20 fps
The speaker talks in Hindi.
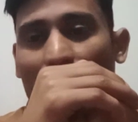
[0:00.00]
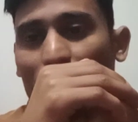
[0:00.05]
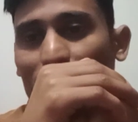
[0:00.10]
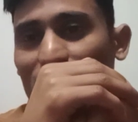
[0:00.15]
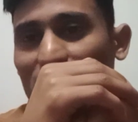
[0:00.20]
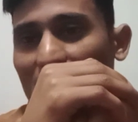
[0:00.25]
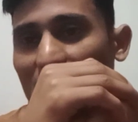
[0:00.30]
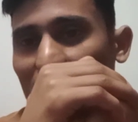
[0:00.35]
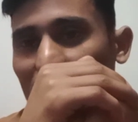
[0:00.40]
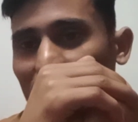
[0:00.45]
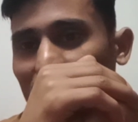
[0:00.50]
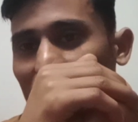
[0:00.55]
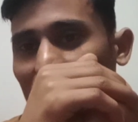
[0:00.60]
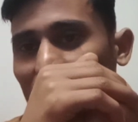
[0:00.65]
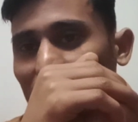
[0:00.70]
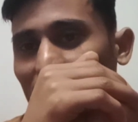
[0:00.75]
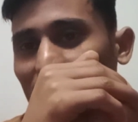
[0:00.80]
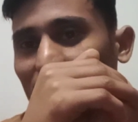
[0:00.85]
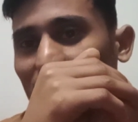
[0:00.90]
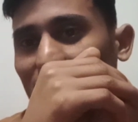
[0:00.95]
आप चैनल
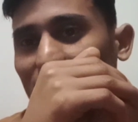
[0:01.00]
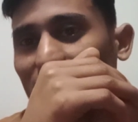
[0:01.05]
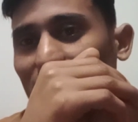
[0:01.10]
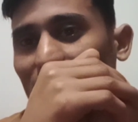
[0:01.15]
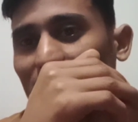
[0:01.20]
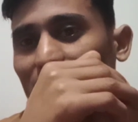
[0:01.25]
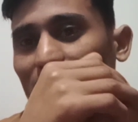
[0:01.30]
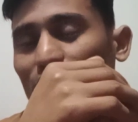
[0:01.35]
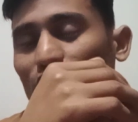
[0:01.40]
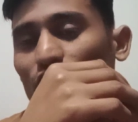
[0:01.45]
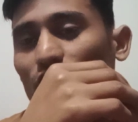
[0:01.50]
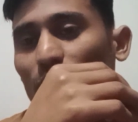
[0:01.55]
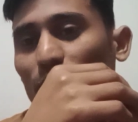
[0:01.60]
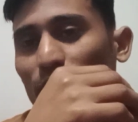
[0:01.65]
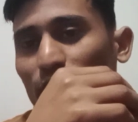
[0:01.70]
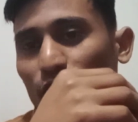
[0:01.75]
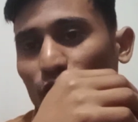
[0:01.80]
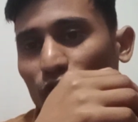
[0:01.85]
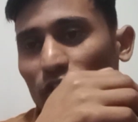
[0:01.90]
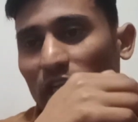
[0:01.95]
टारगेट कीजिए किसी का
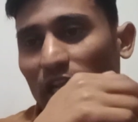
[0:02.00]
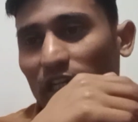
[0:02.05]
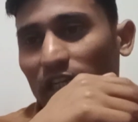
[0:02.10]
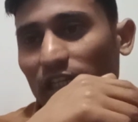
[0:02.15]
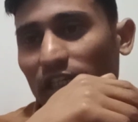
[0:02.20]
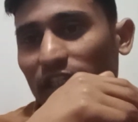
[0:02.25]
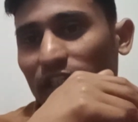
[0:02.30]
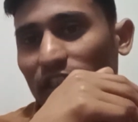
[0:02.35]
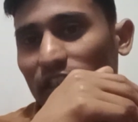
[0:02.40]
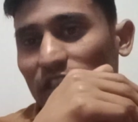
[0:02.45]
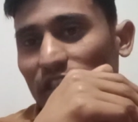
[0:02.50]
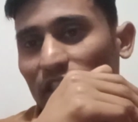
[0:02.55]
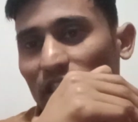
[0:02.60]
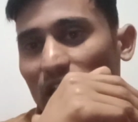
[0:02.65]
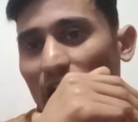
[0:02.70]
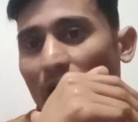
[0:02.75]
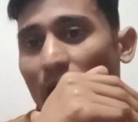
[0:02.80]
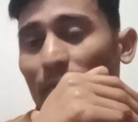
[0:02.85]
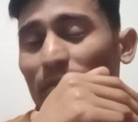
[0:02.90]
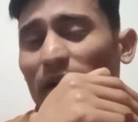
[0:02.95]
वीडियो टारगेट
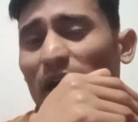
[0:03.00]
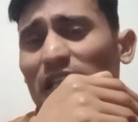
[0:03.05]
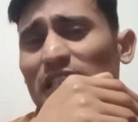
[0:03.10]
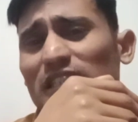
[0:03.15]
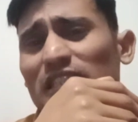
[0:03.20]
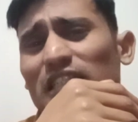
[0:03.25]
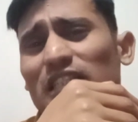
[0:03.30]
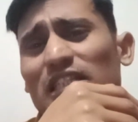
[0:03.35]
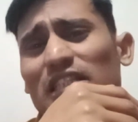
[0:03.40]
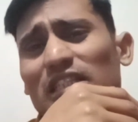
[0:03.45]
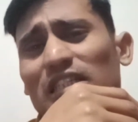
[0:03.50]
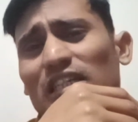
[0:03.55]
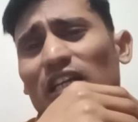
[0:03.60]
कीजिए आपका जिस